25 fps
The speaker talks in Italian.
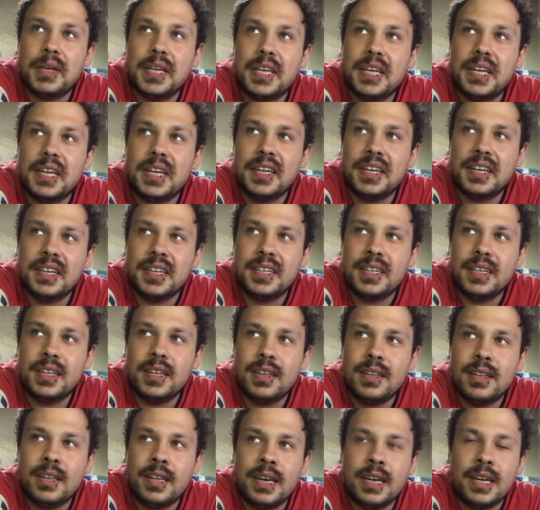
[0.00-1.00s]
di
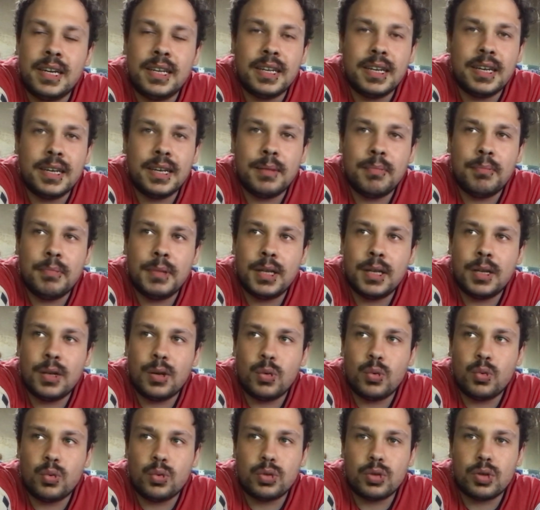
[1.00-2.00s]
ritenermi
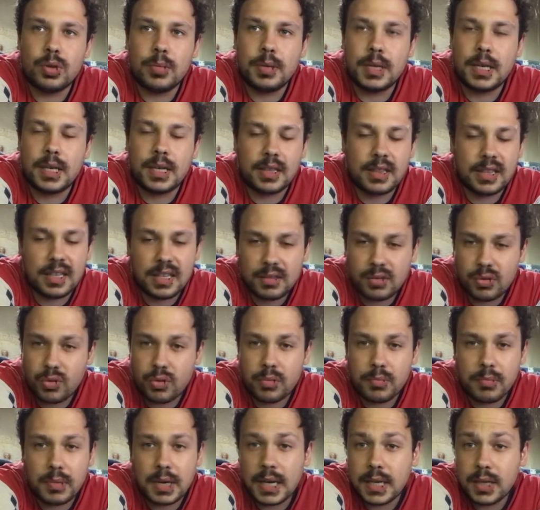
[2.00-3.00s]
deluso, perché tanto
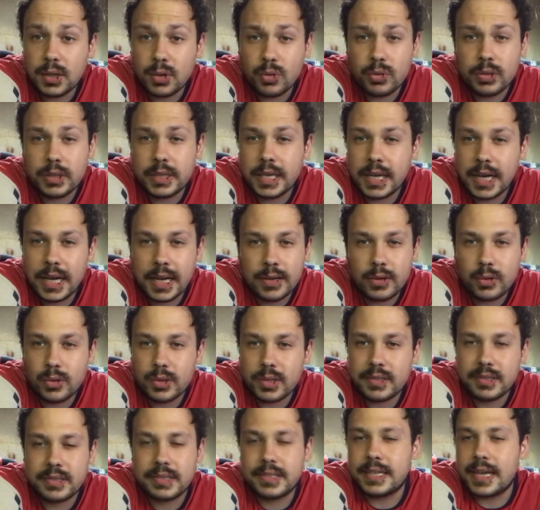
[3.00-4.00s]
ormai ogni anno è
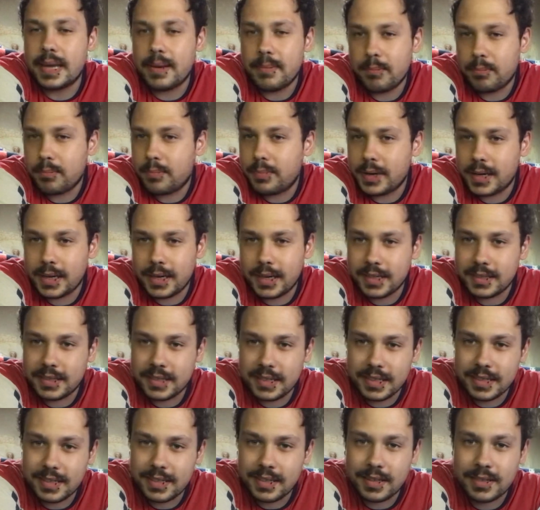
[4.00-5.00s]
sempre la
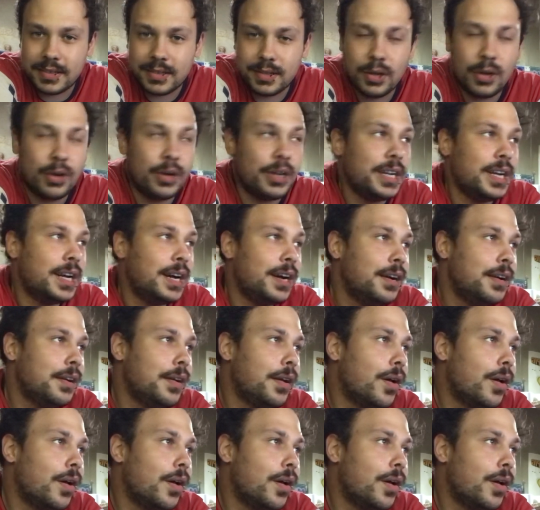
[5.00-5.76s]
stessa storia.